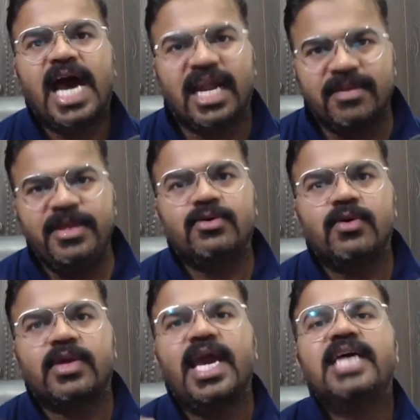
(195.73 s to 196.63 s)
आर्मी को
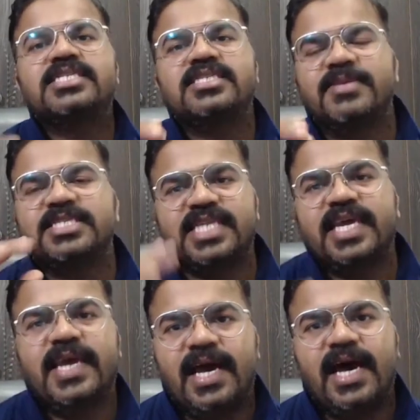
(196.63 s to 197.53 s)
क्या समझते
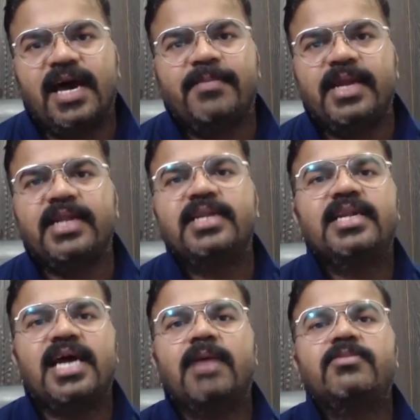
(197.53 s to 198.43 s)
हैं आप इंडियन
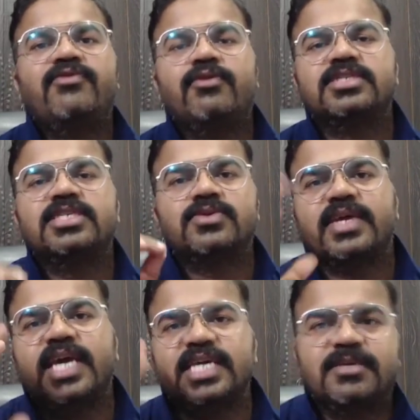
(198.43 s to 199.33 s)
आर्म्ड फोर्सेस को
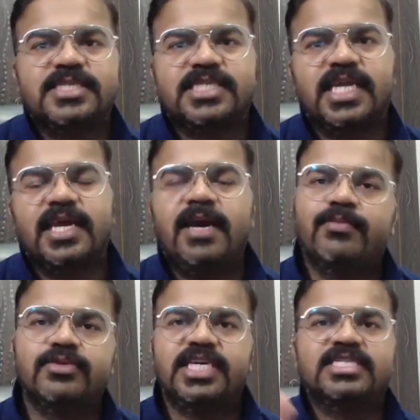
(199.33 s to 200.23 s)
क्या समझते हैं आप
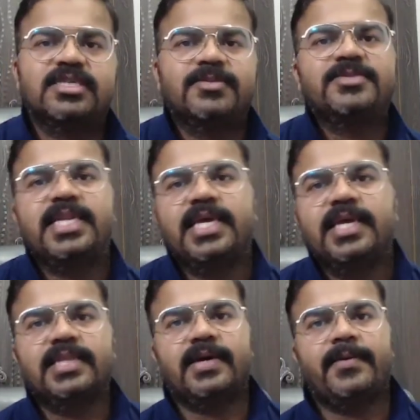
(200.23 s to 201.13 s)
मुझे यह समझ में नहीं आता